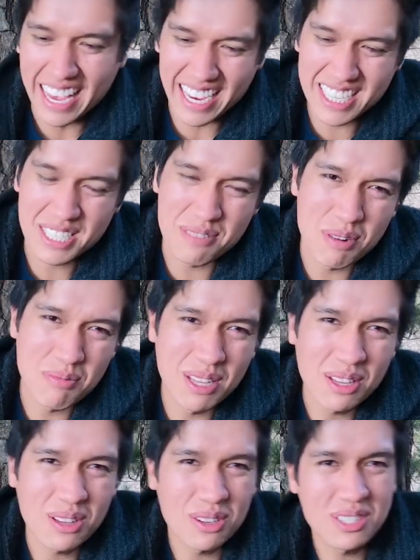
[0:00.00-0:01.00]
En este
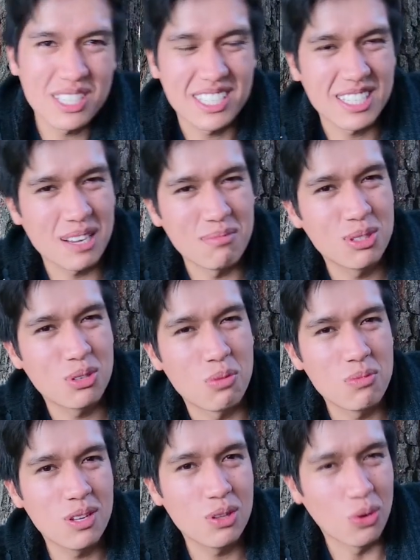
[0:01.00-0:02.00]
momento entonces estamos
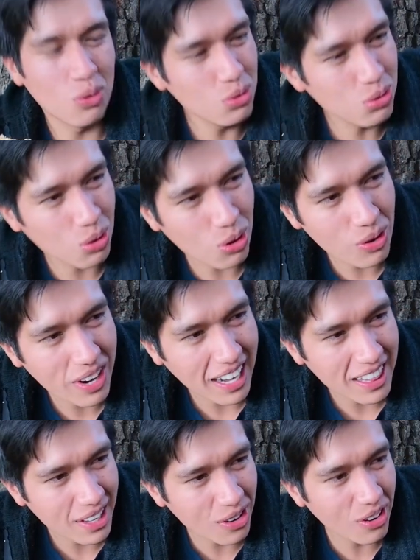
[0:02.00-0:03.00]
comiendo un turrón
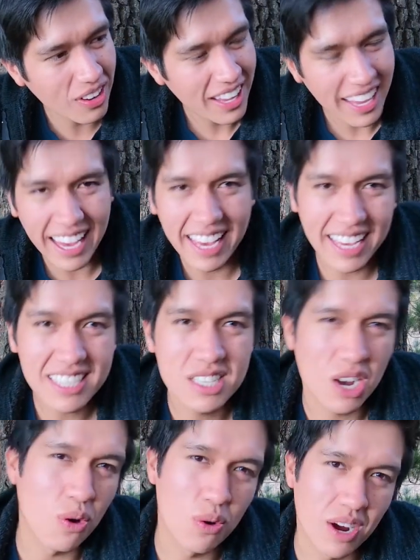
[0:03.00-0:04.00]
calderón en
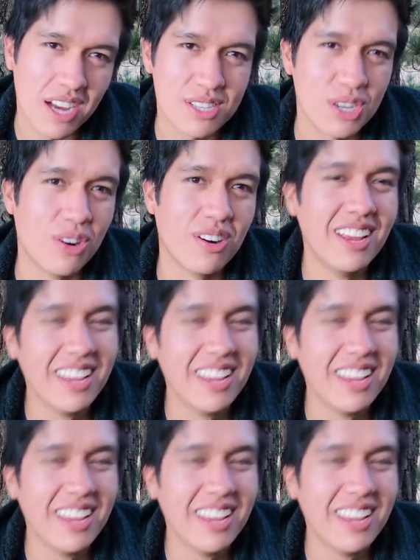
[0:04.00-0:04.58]
esta ocasión.